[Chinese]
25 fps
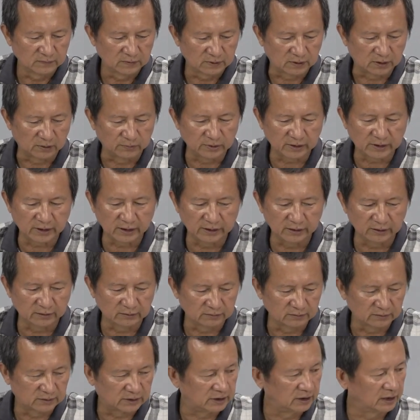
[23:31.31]
可不可以
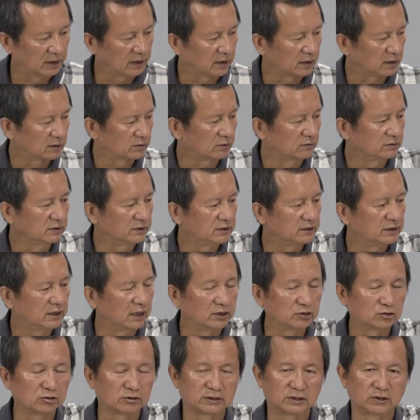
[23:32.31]
用其他的东西来
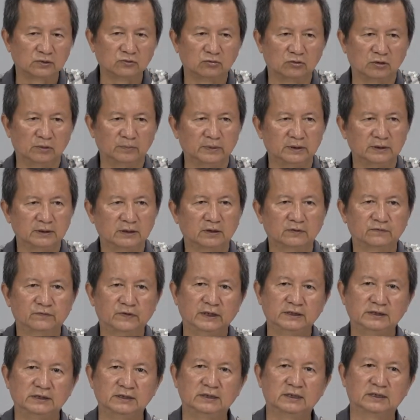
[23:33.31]
做成我们的
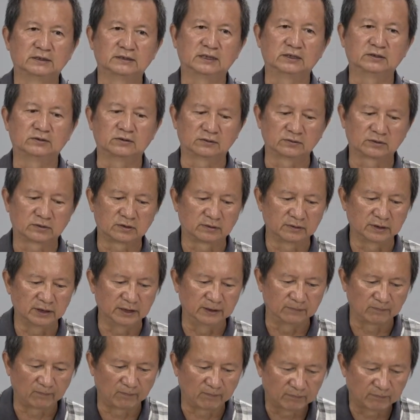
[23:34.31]
飞机的这种动力？